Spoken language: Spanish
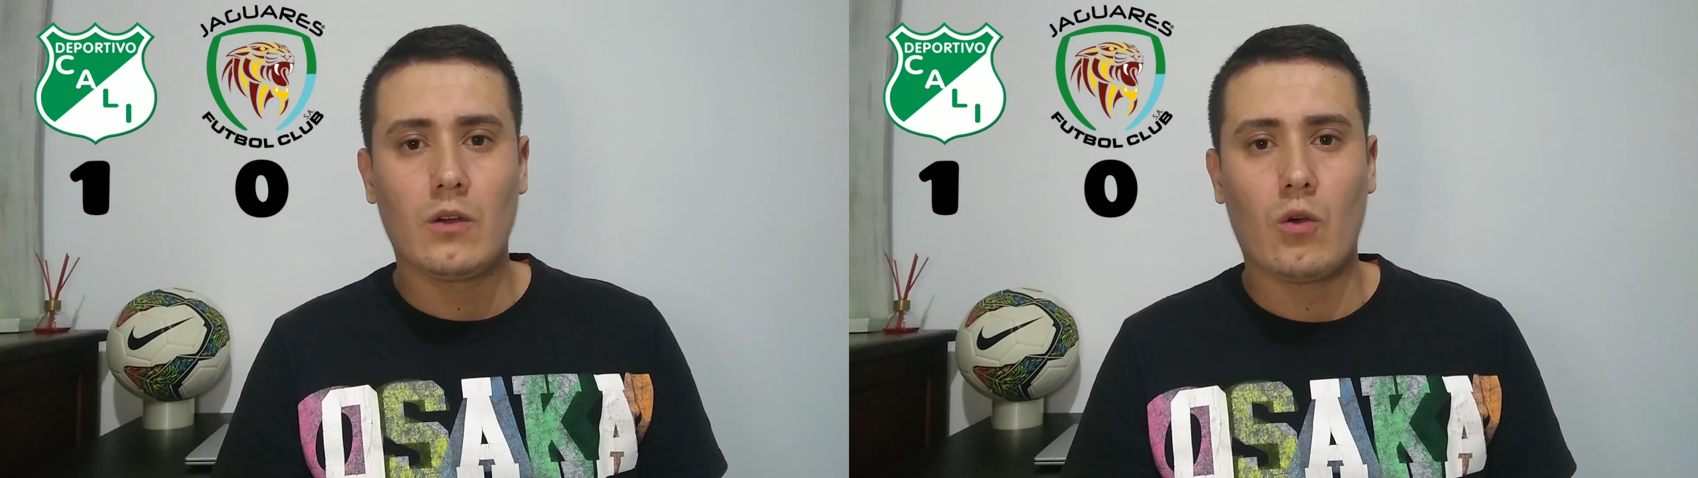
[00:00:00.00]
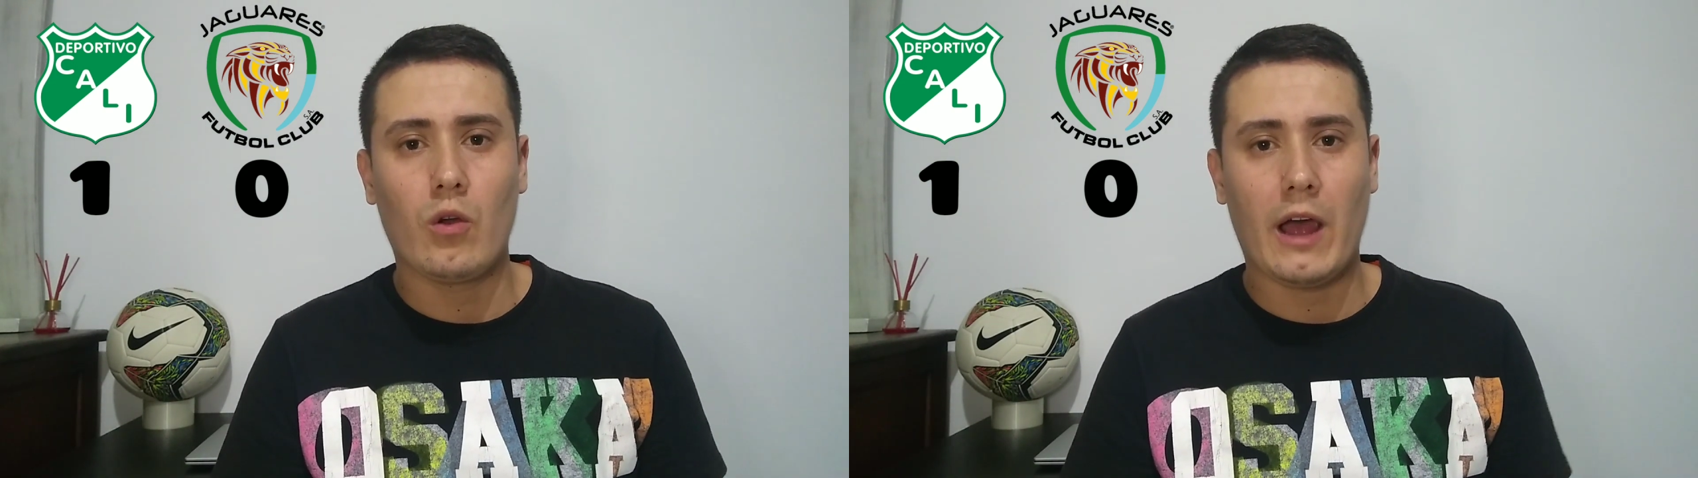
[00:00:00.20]

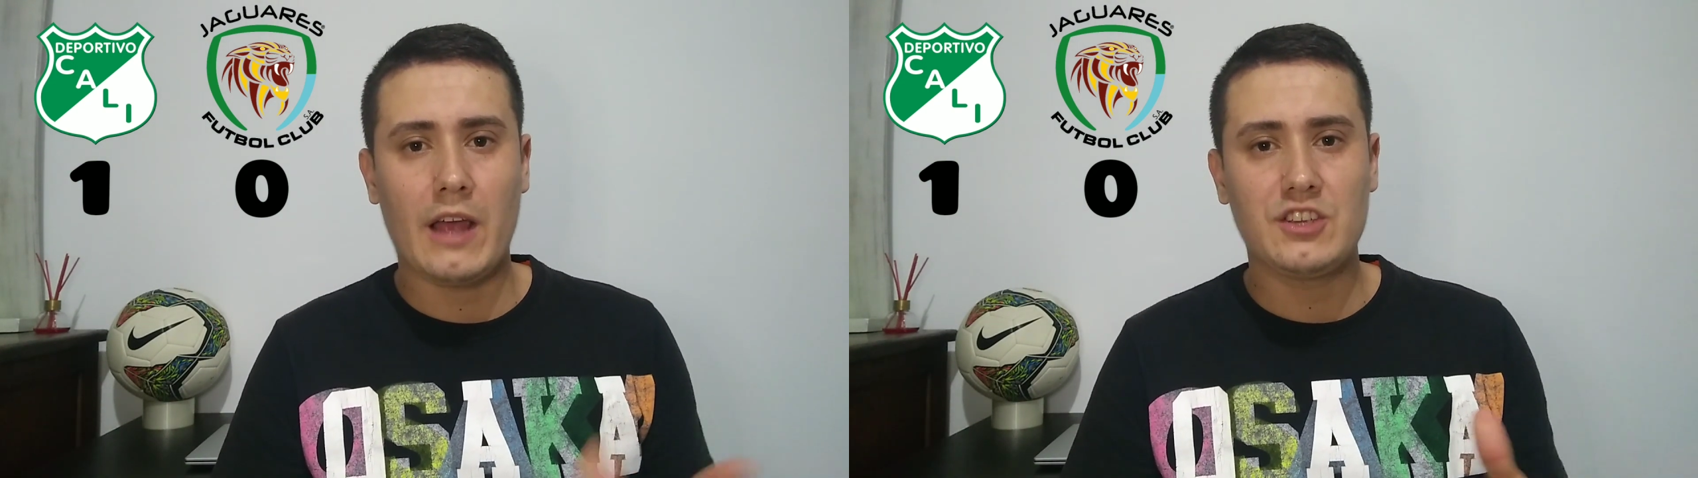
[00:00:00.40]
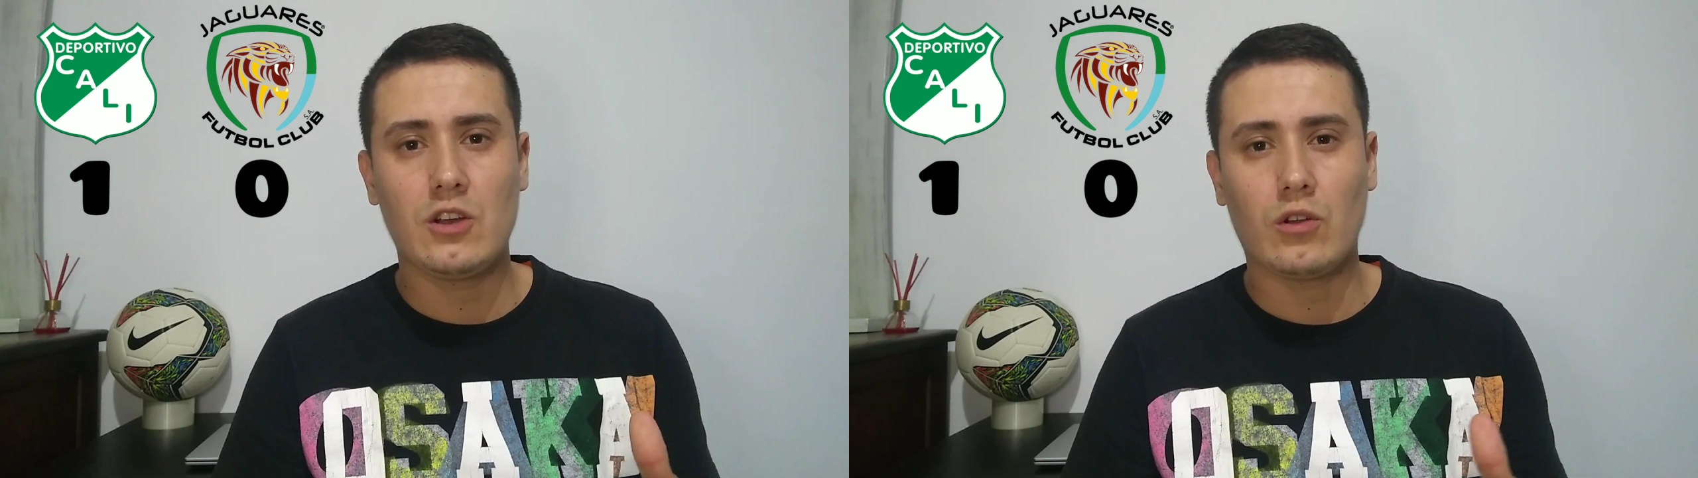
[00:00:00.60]
con
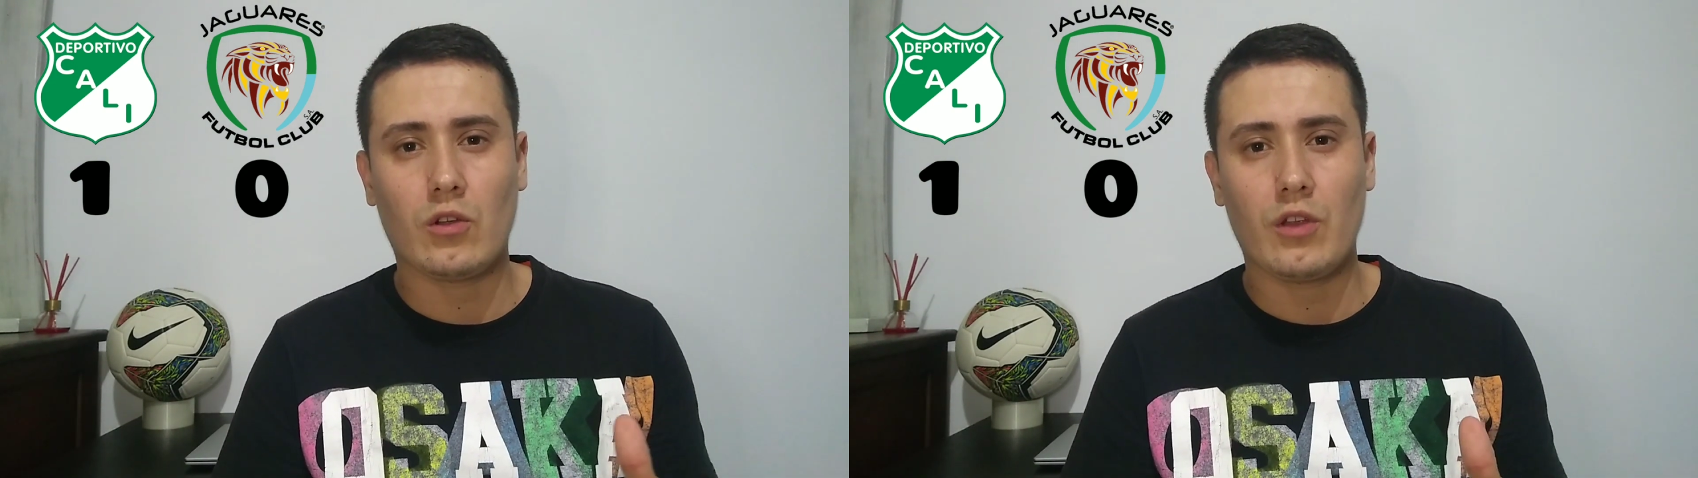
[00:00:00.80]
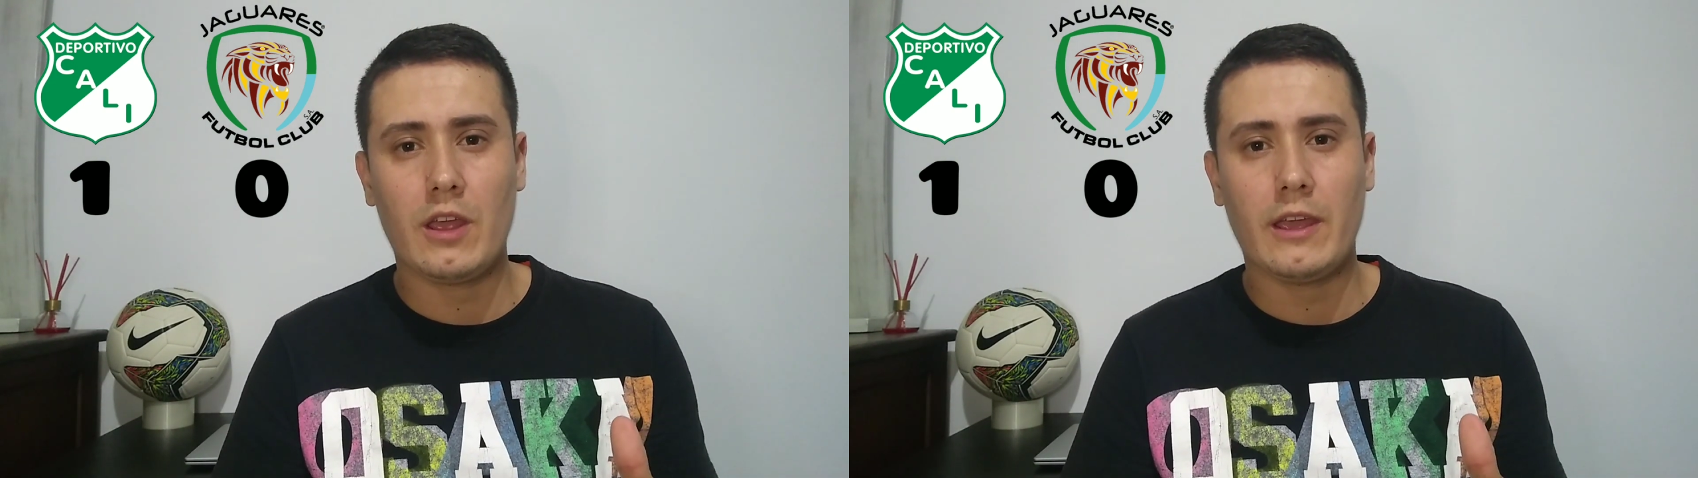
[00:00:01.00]
Ángelo
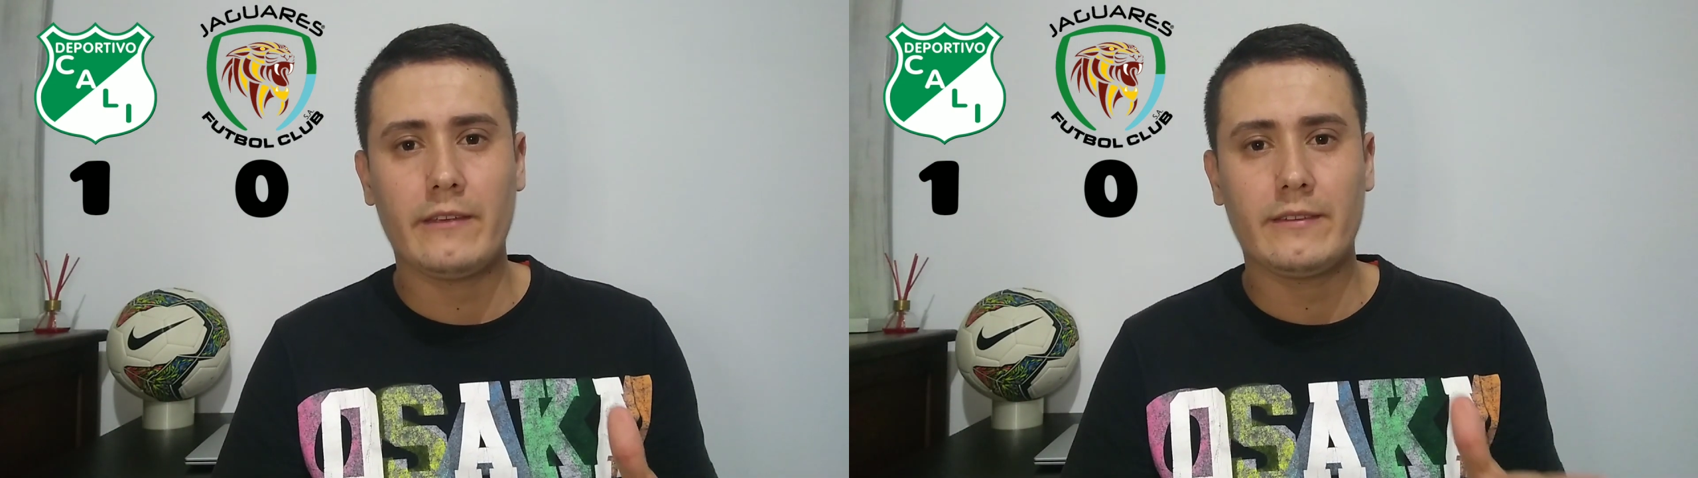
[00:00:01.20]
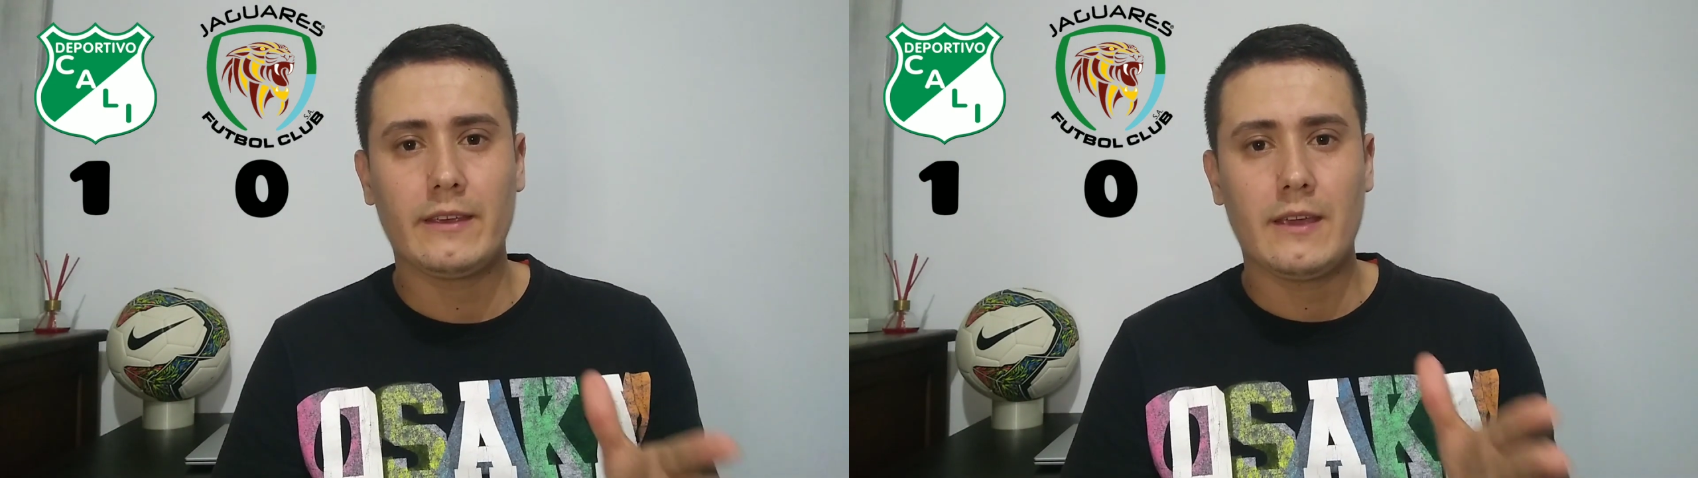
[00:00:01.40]

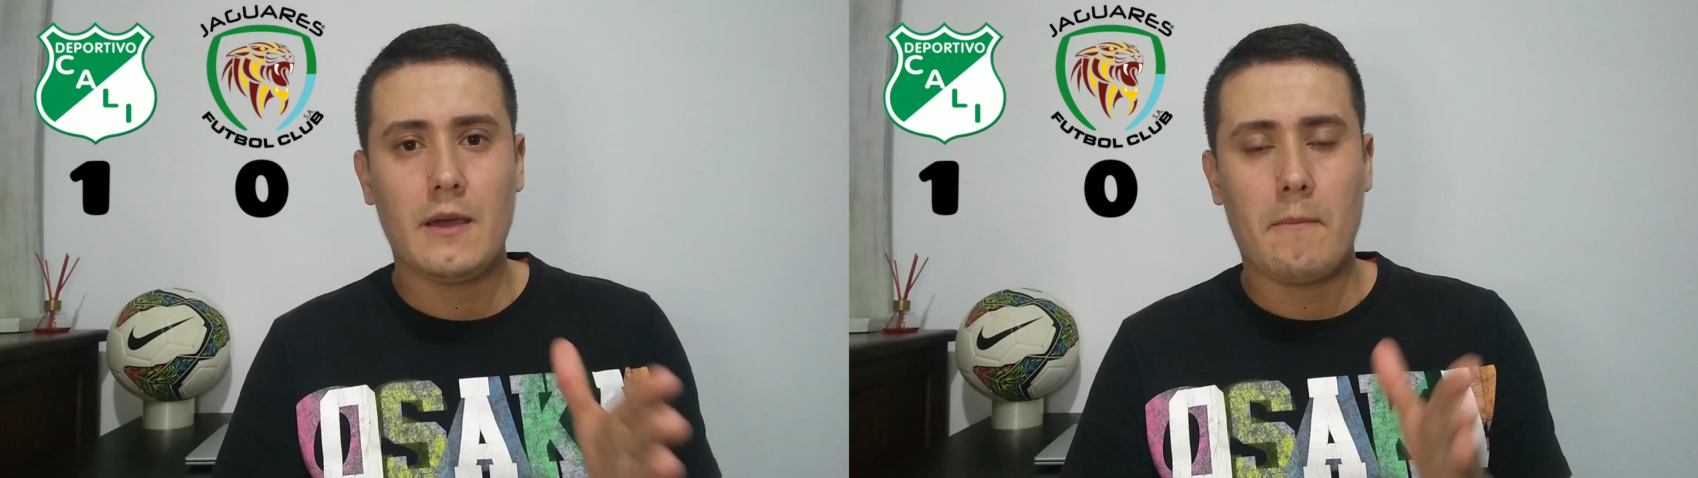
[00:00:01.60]
Rodríguez,